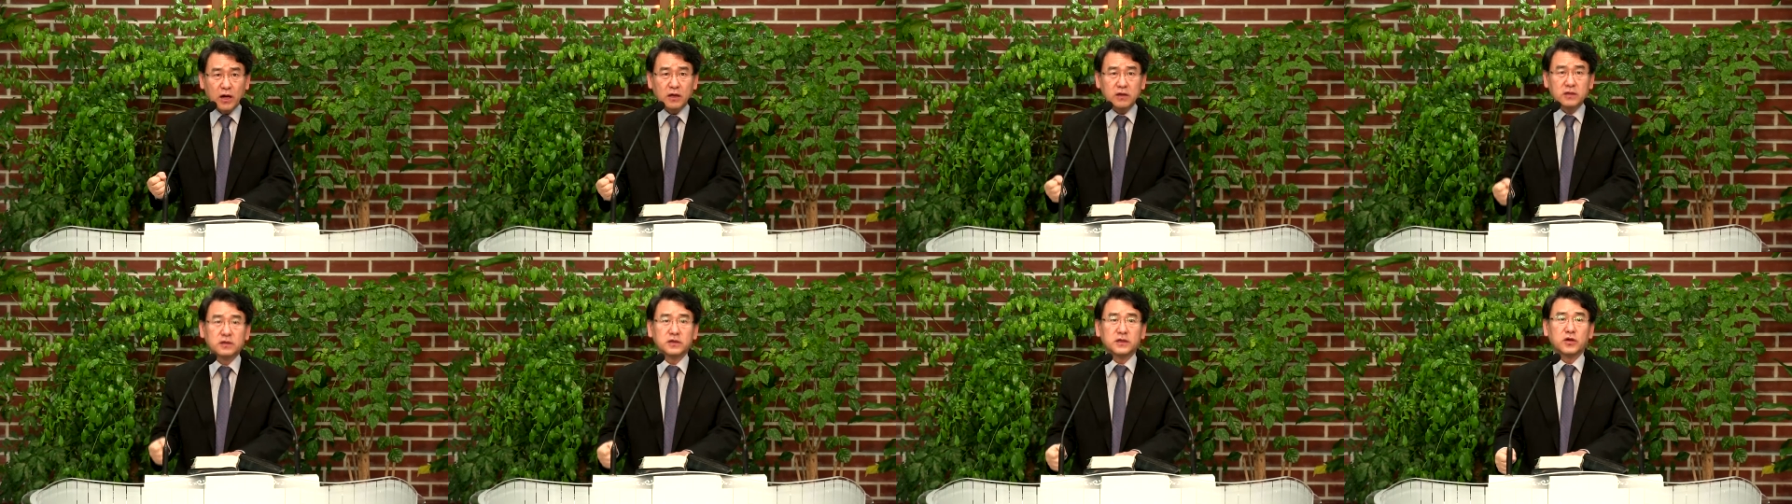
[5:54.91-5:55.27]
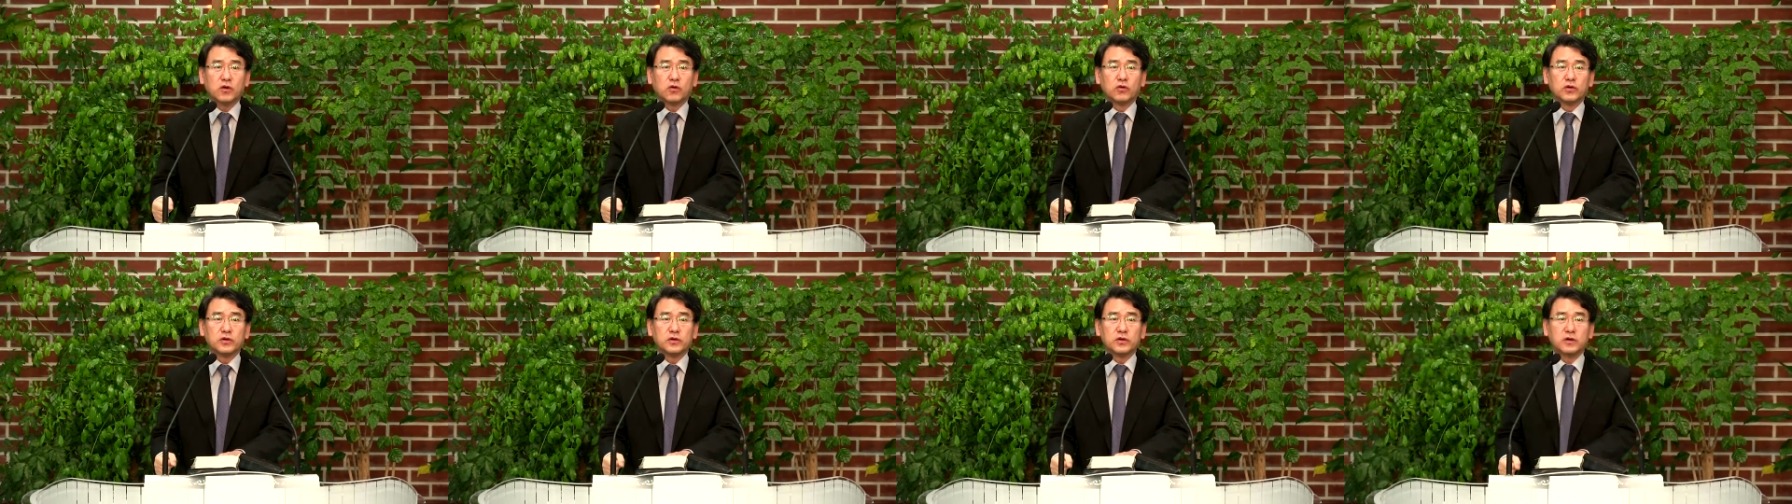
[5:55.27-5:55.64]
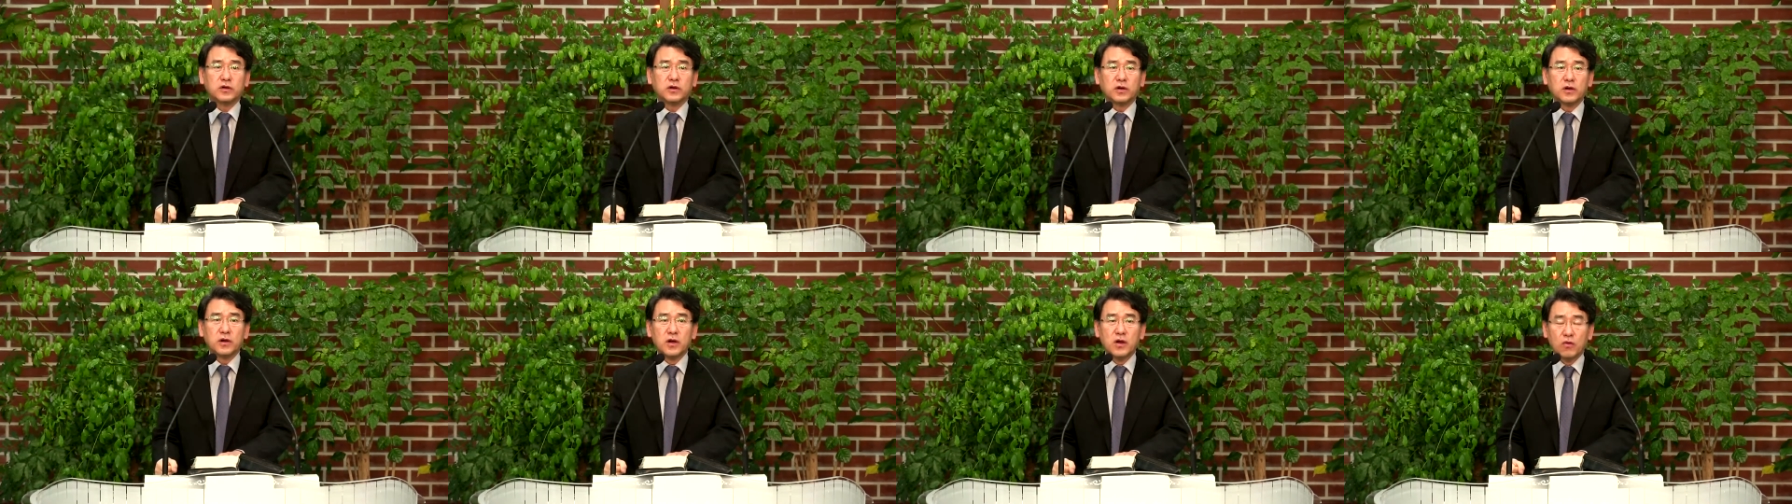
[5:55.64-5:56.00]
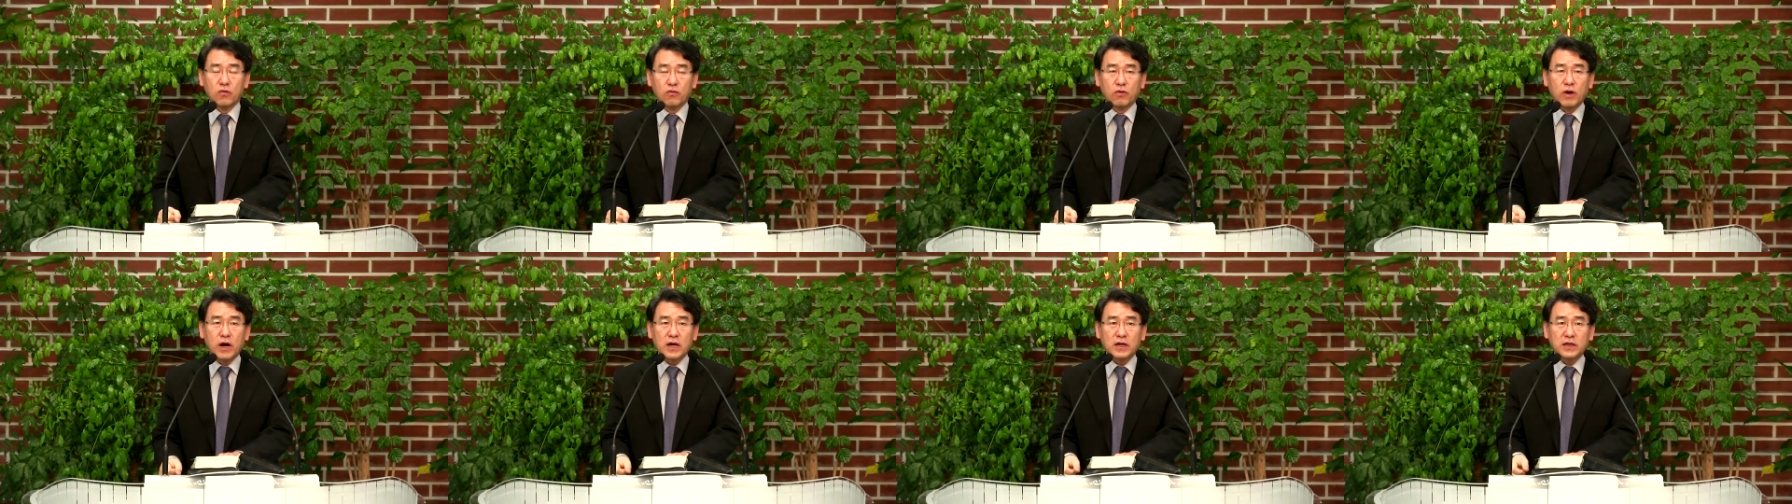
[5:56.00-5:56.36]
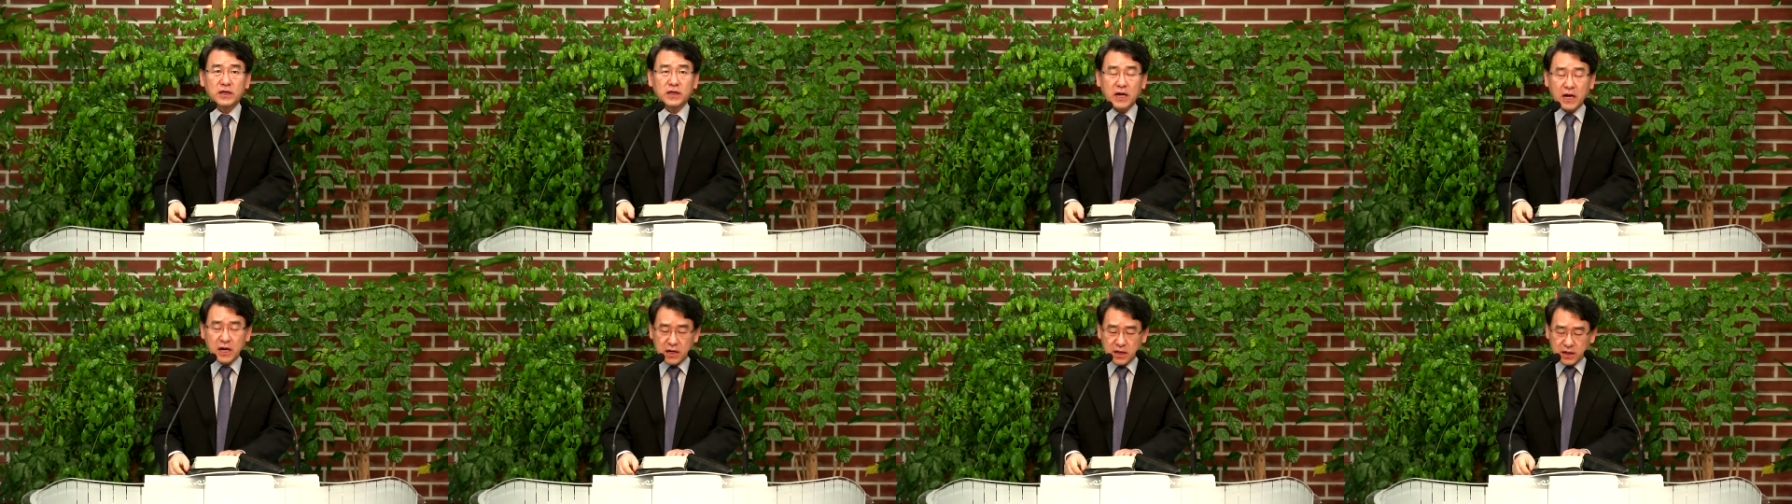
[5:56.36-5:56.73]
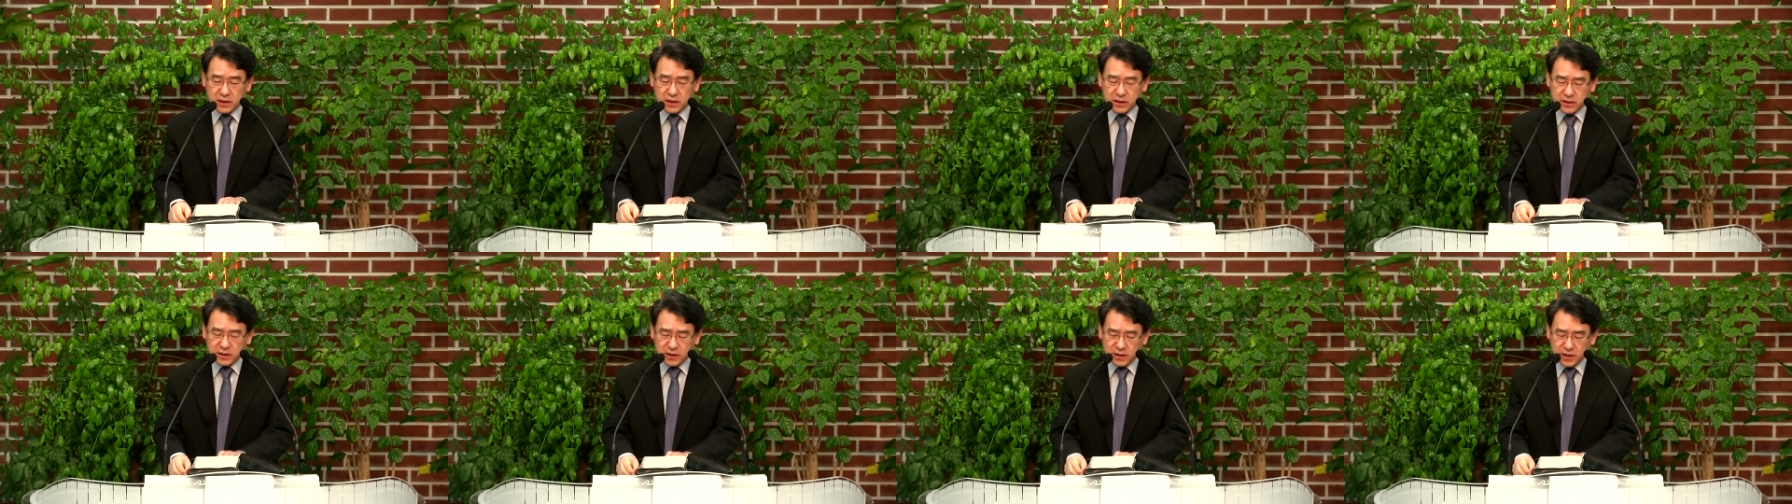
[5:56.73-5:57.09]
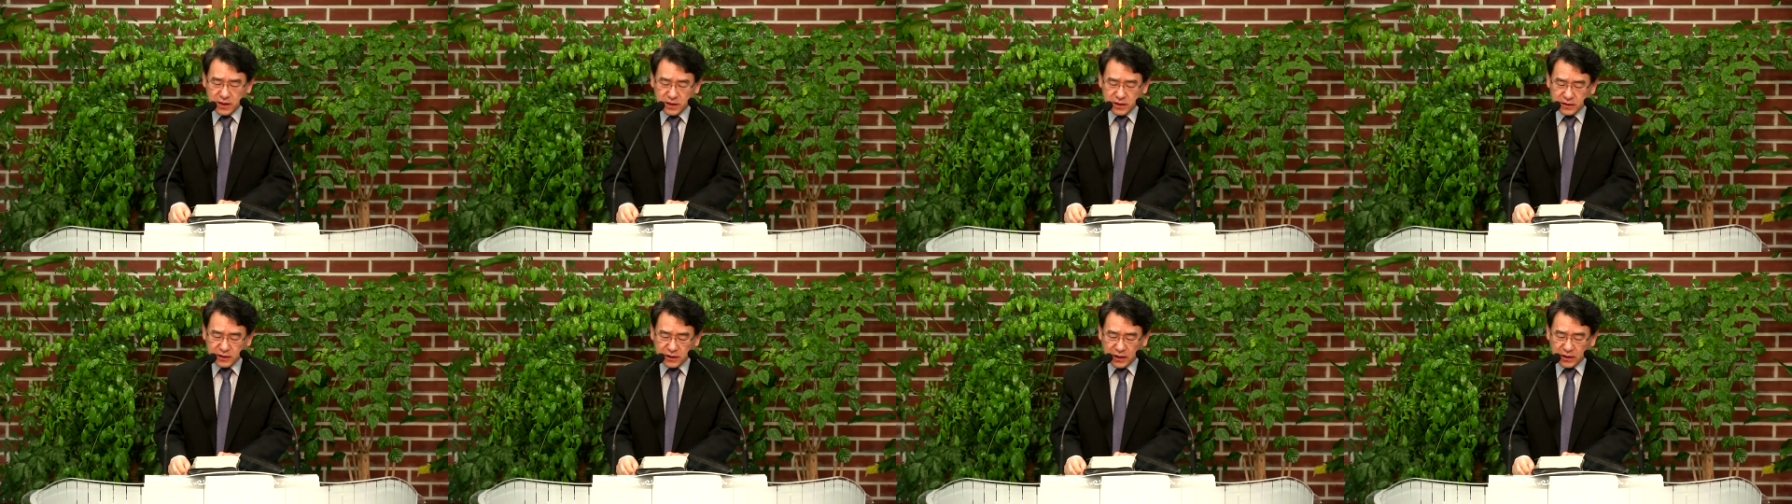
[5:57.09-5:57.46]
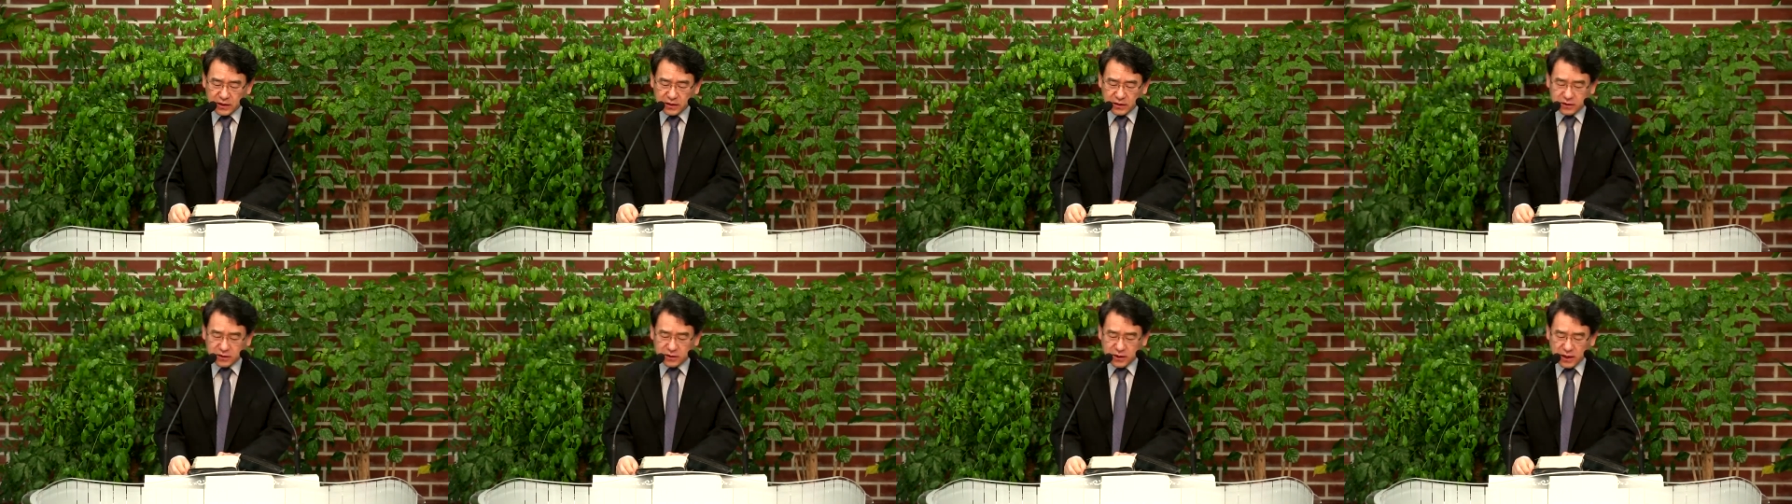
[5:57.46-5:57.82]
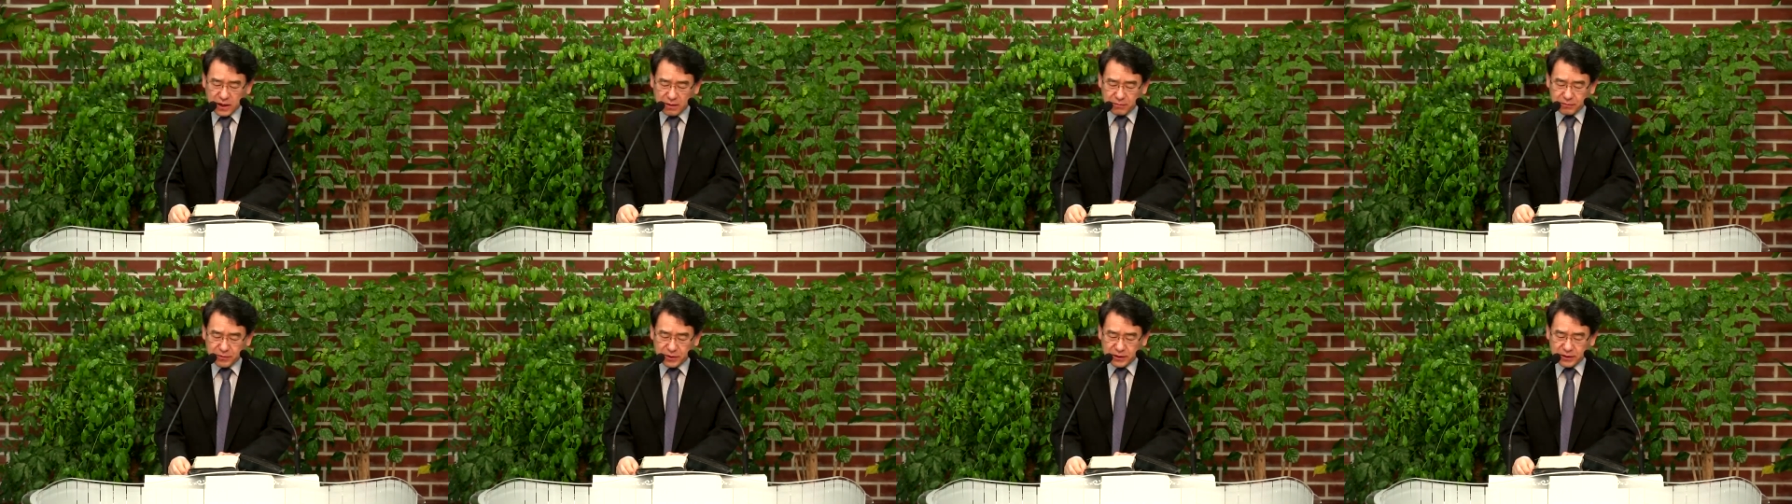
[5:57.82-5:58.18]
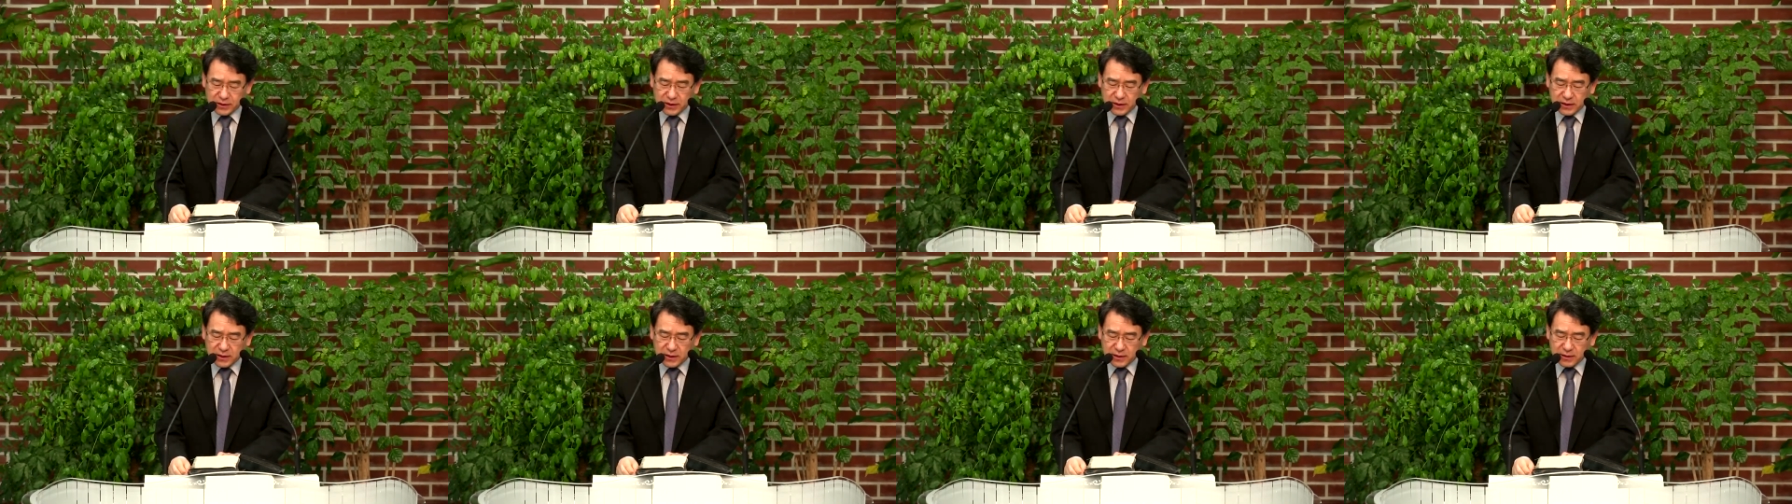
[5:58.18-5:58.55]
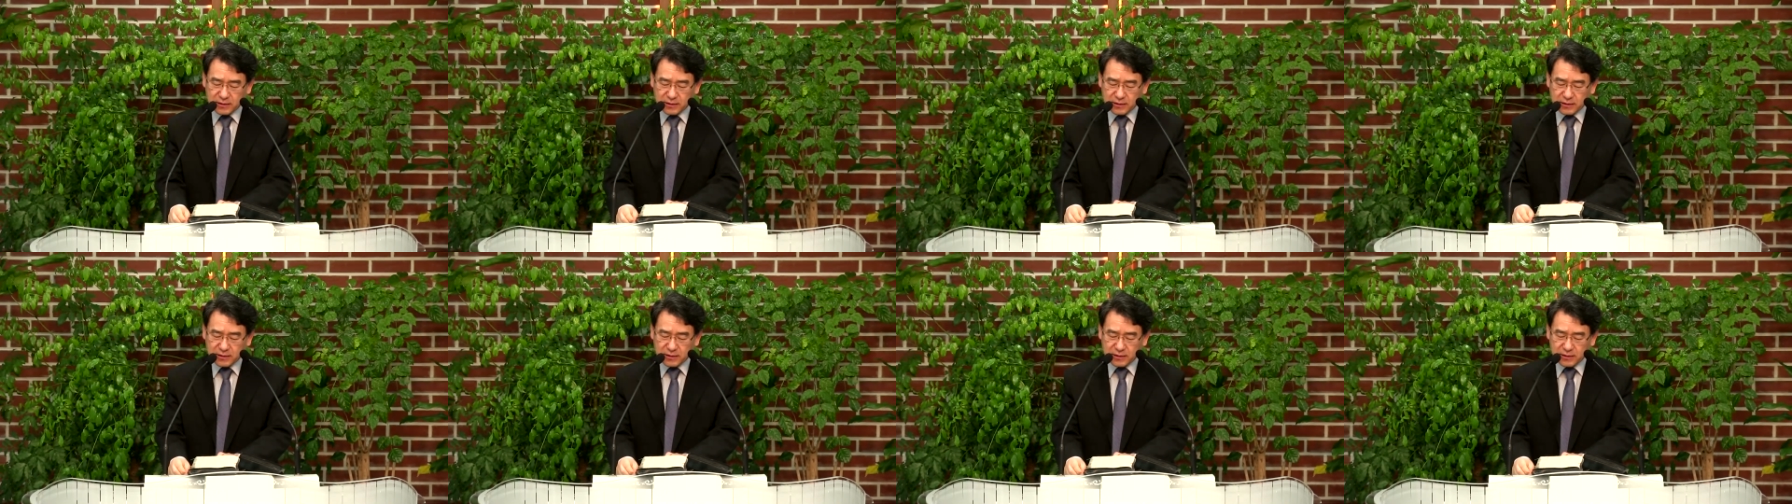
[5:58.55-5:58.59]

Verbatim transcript: 그렇게 오히려 왕이 강하게 얘기를 합니다.